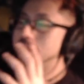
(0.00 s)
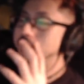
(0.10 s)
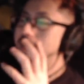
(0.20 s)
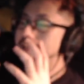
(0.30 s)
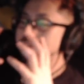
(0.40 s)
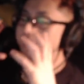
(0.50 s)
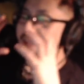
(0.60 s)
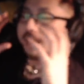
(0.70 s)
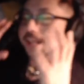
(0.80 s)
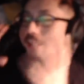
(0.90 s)
えーと、
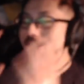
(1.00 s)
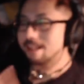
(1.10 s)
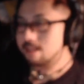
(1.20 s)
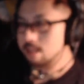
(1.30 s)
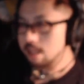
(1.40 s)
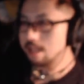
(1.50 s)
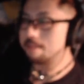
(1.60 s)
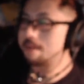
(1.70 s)
ゲイが好きな